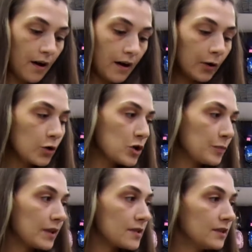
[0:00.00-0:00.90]
Хороший
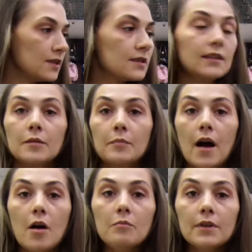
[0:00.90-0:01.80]
производитель – это
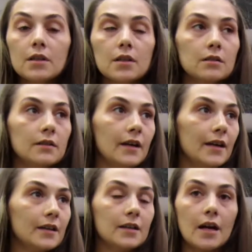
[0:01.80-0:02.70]
Брауберг,
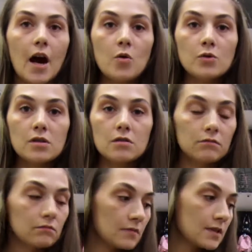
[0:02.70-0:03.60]
Эрик Краус,
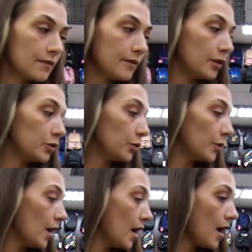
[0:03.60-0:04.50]

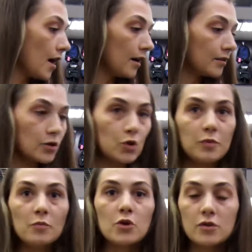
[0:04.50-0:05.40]
советую,
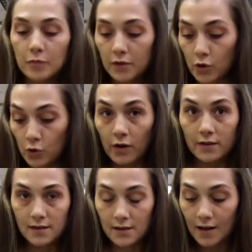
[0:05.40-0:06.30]
чтобы можно было еще и
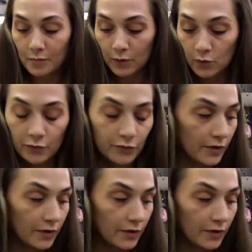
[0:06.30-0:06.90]
отстирать потом